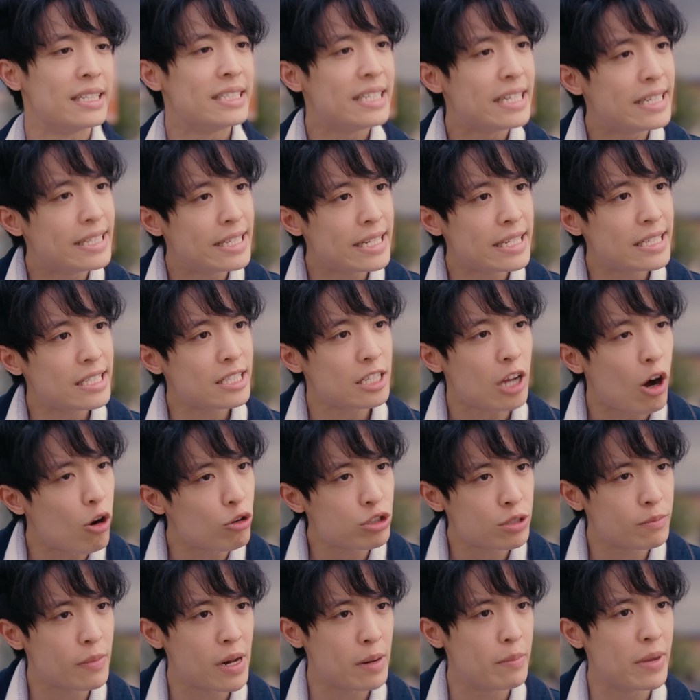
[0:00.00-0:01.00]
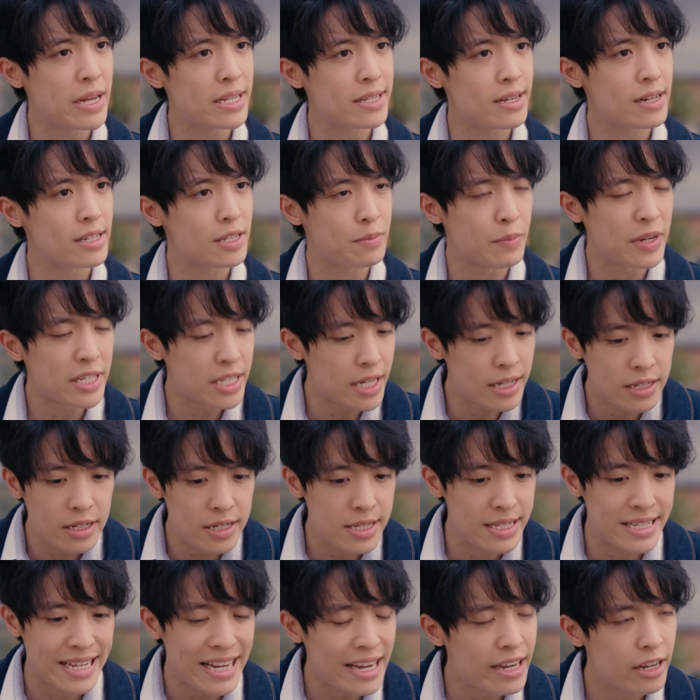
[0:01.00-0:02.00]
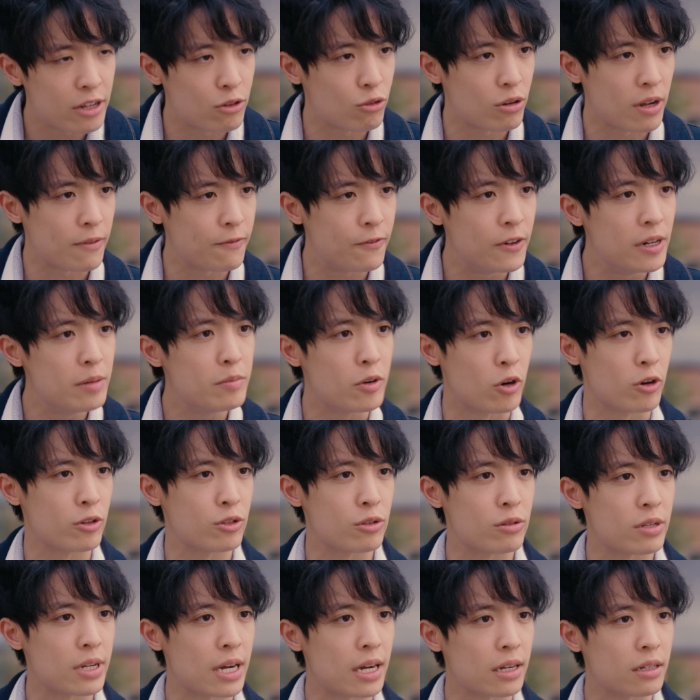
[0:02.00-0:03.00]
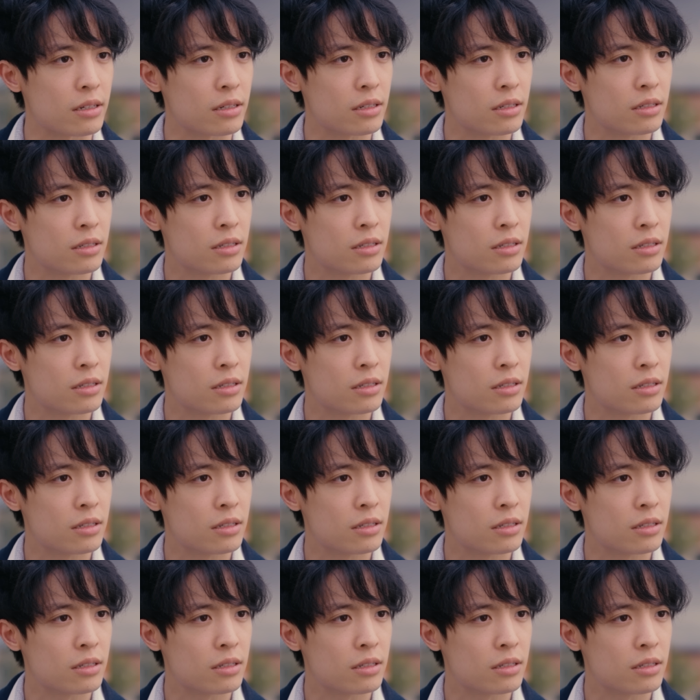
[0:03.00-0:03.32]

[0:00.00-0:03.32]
Die Idee ist tausendmal besser als manche andere Serien oder Filme heutzutage.